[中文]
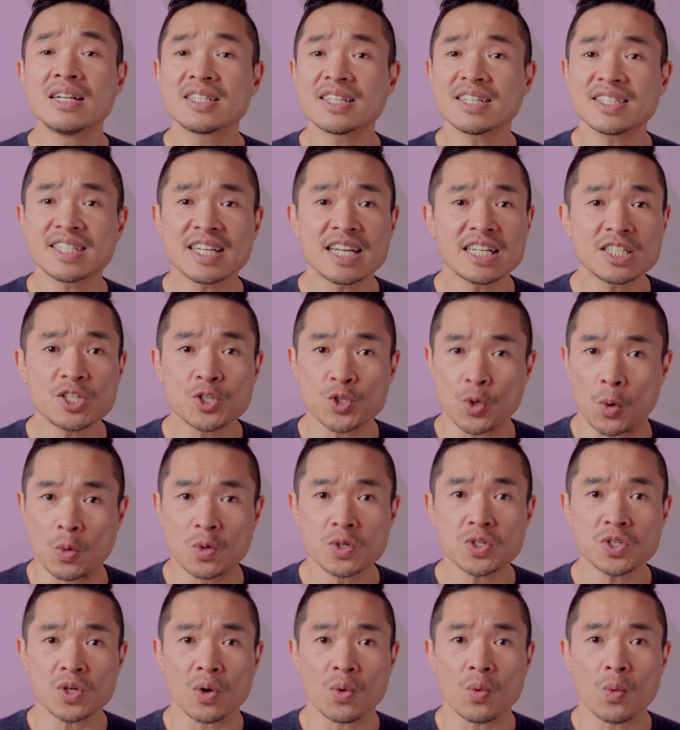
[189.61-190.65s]
这些
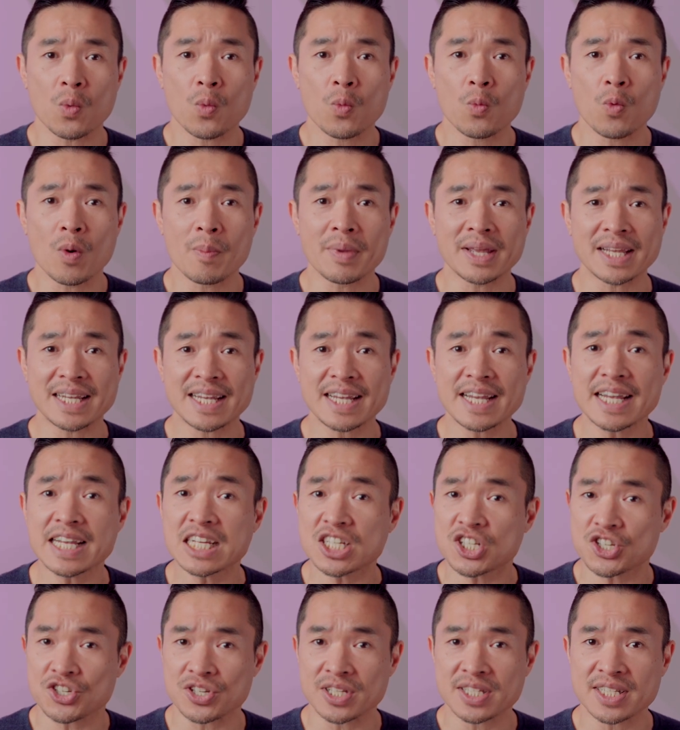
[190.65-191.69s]
种种，我们
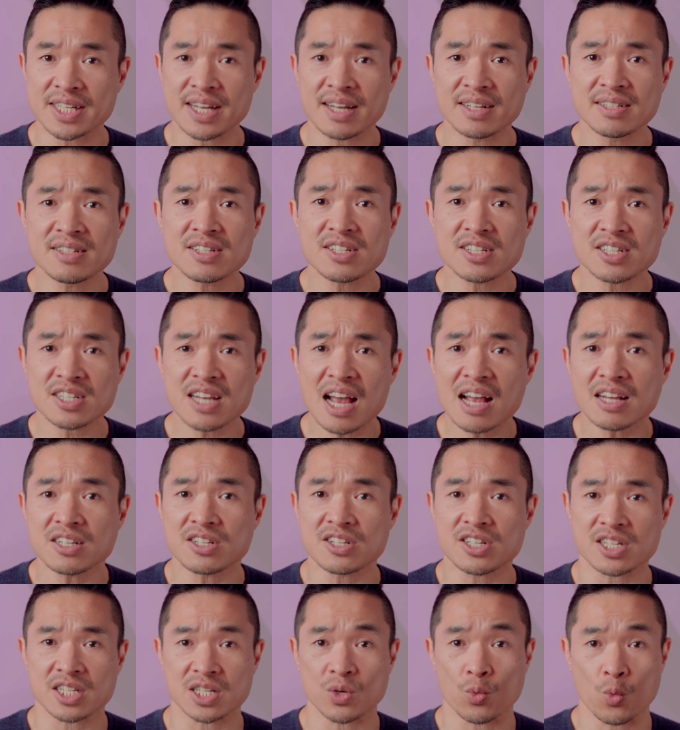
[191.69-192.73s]
一时间暂
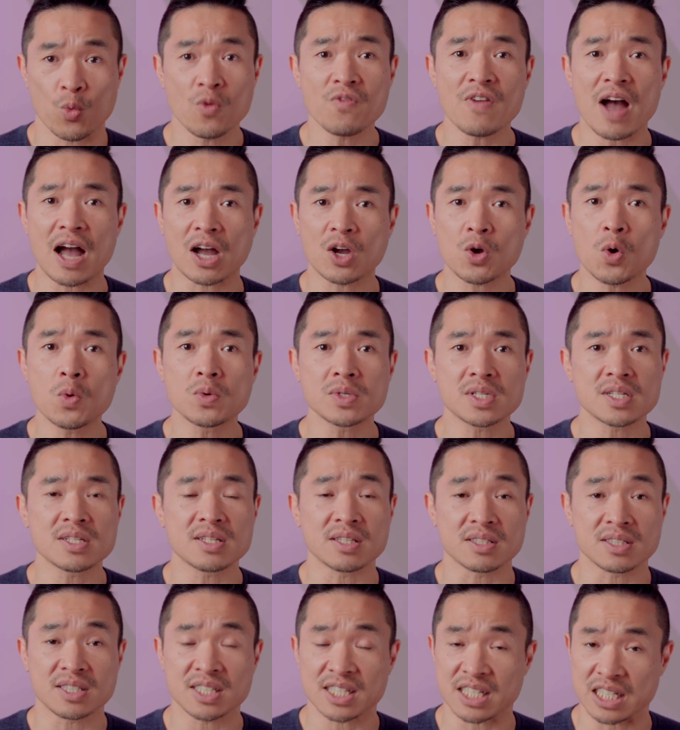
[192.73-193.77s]
时无法控制
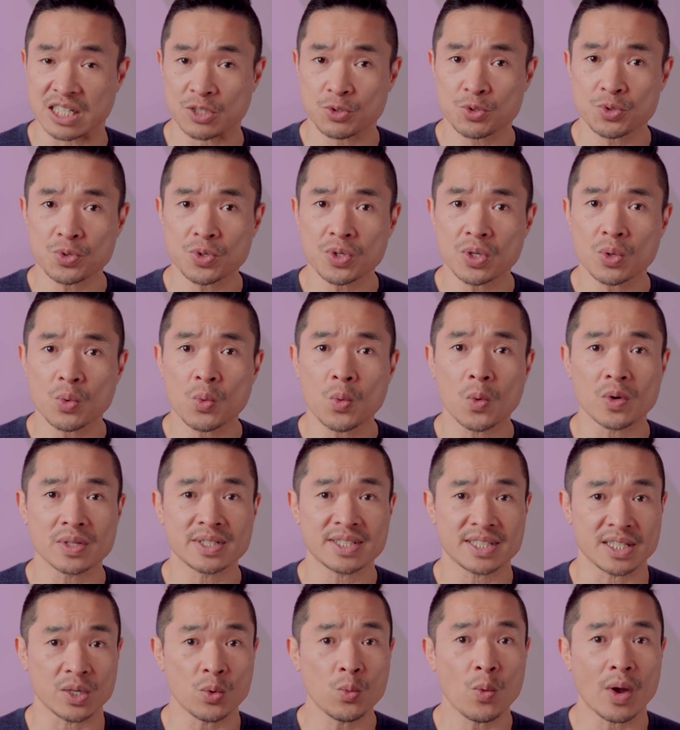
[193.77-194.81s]
的情绪或
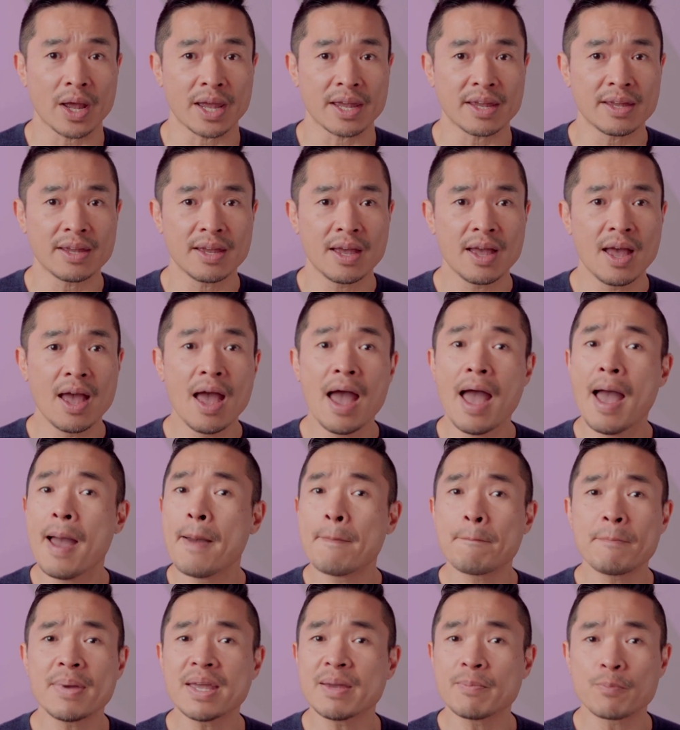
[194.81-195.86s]
行为，
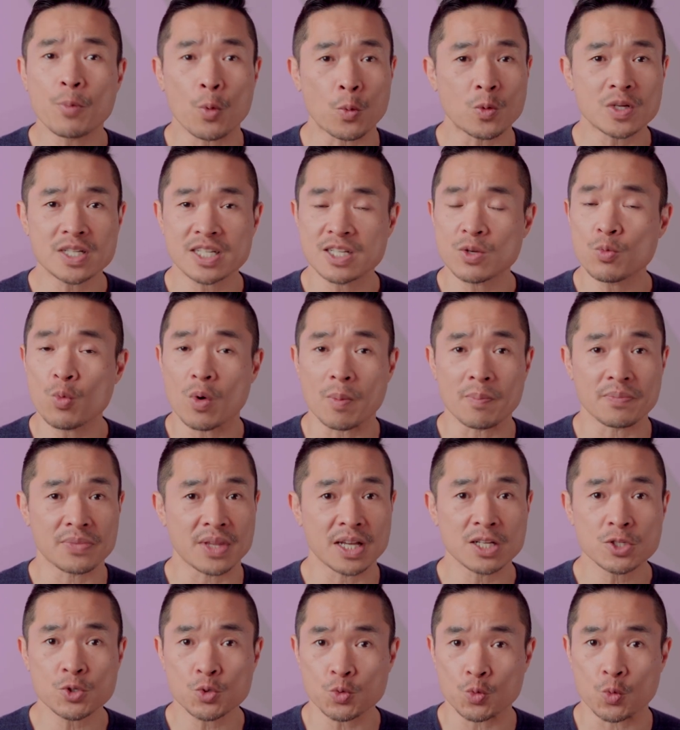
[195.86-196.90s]
并不是我们
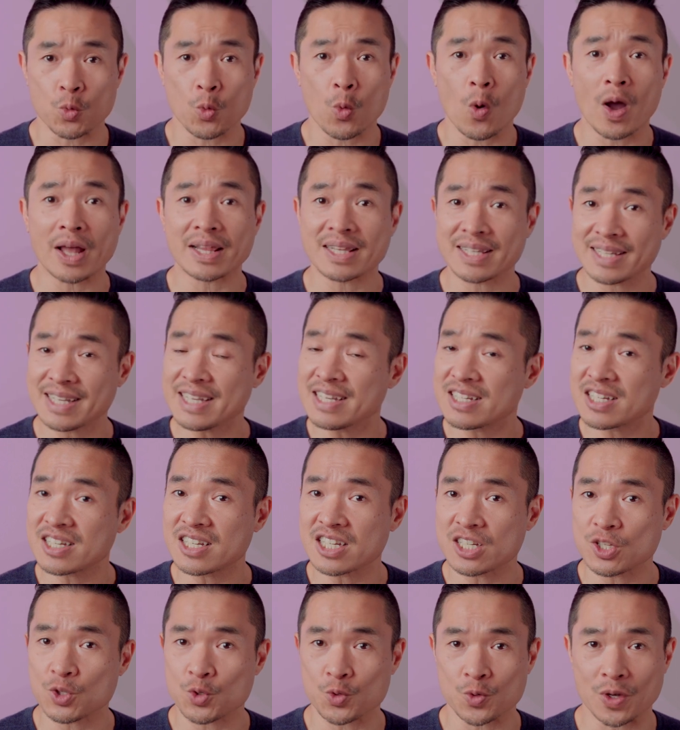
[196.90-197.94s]
的主观意
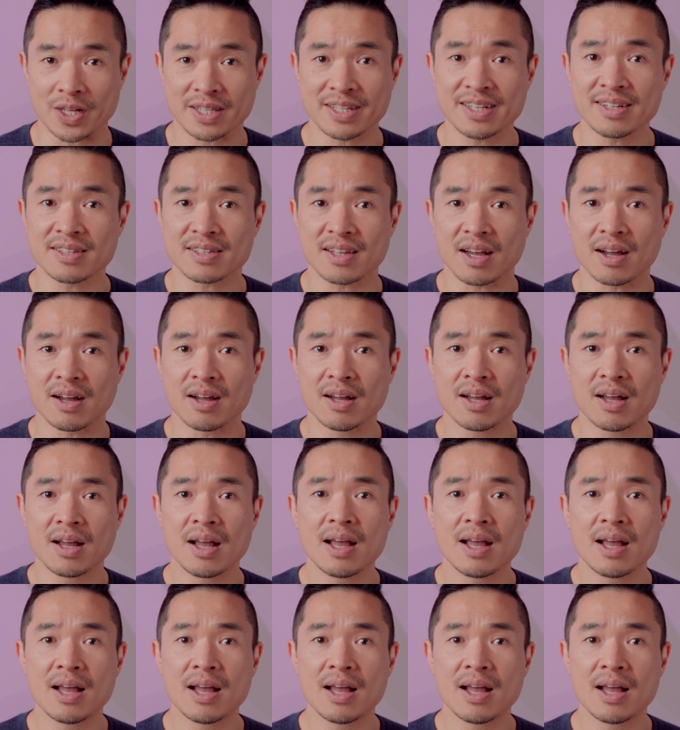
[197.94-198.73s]
识决定的。